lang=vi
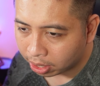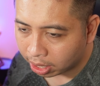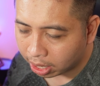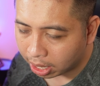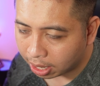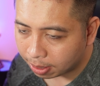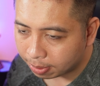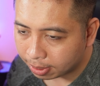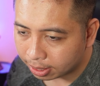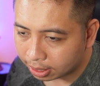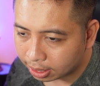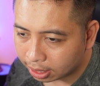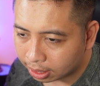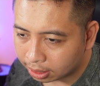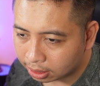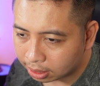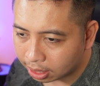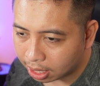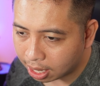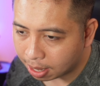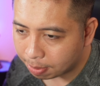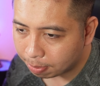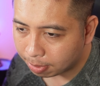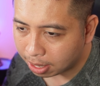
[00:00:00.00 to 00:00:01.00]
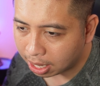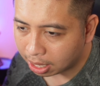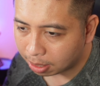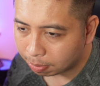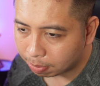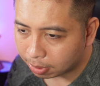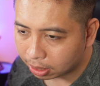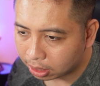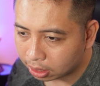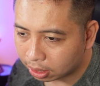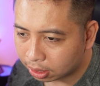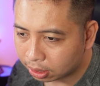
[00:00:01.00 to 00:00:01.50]
Em đang tính chơi em này
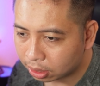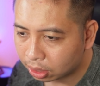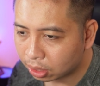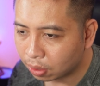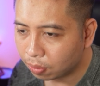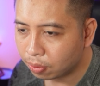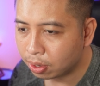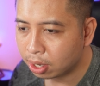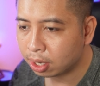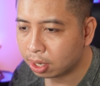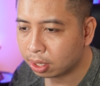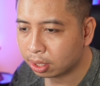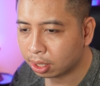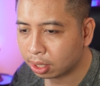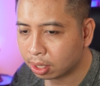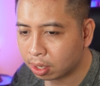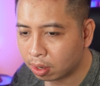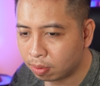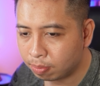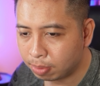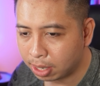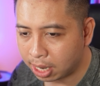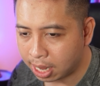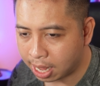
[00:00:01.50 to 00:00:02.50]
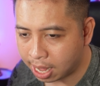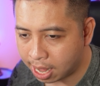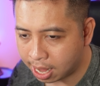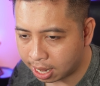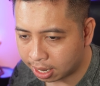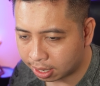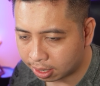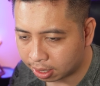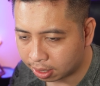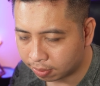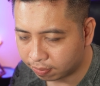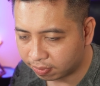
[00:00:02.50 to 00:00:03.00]
mà chơi Solder thì không biết
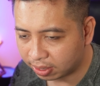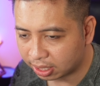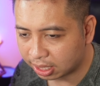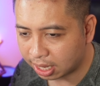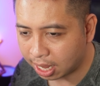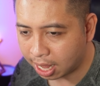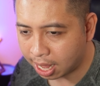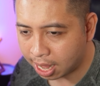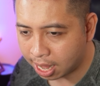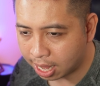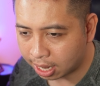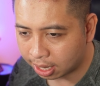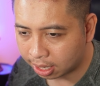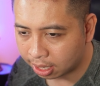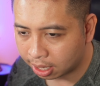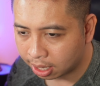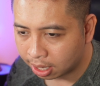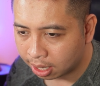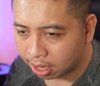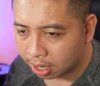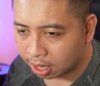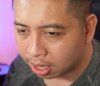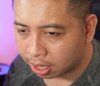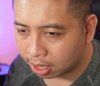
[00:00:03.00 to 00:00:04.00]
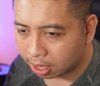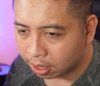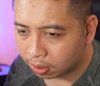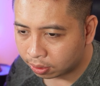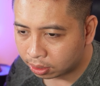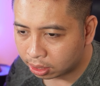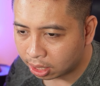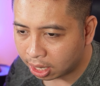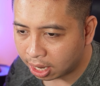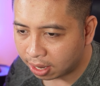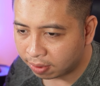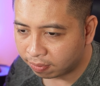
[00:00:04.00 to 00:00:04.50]
Hàn và dã Hàn. Nếu
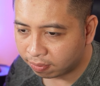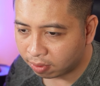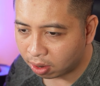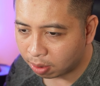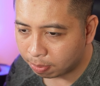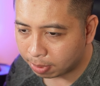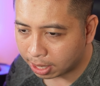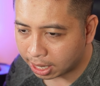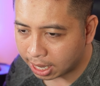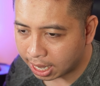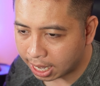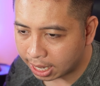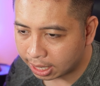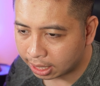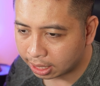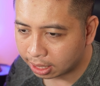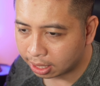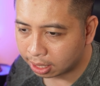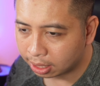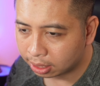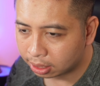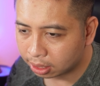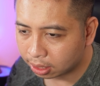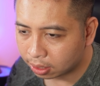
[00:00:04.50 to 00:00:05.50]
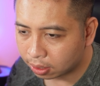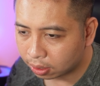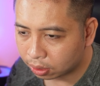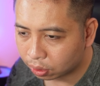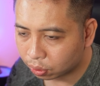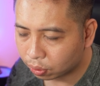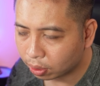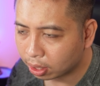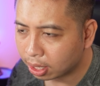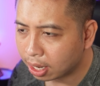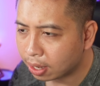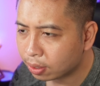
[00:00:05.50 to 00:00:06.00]
chơi Envoy mạch Hàn thì nên chơi con
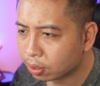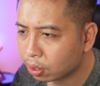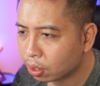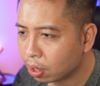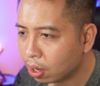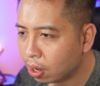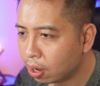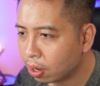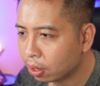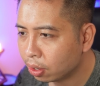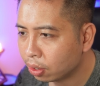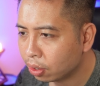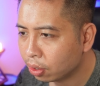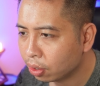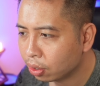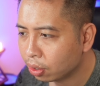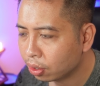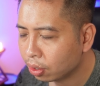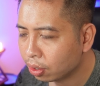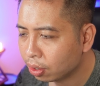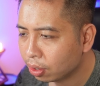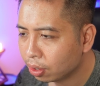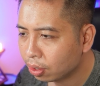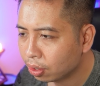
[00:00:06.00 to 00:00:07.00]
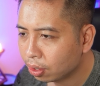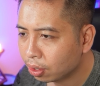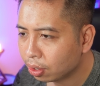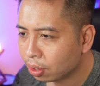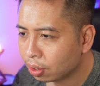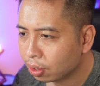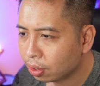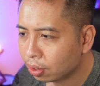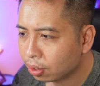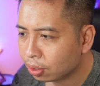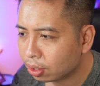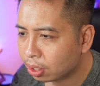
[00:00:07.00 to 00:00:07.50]
Switch nào cho ngon?
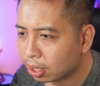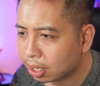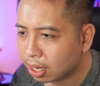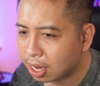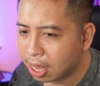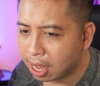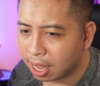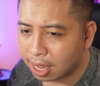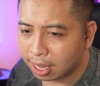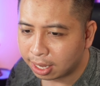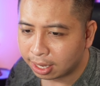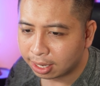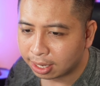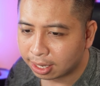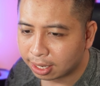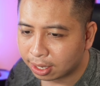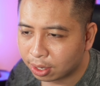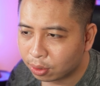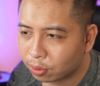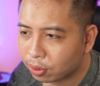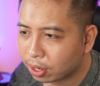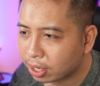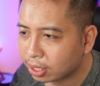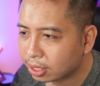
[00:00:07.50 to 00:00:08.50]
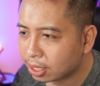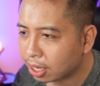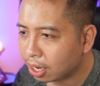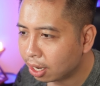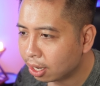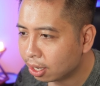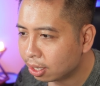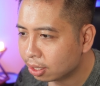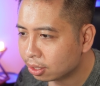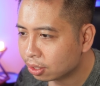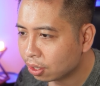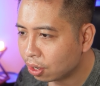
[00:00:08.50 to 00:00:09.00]
Thì đấy, lúc nãy trả
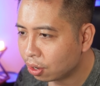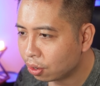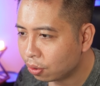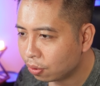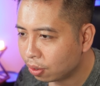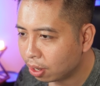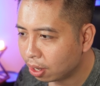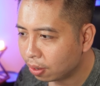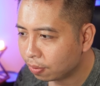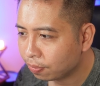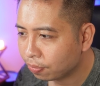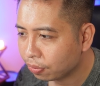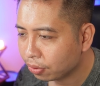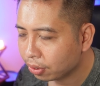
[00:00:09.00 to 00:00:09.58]
lời rồi đúng không?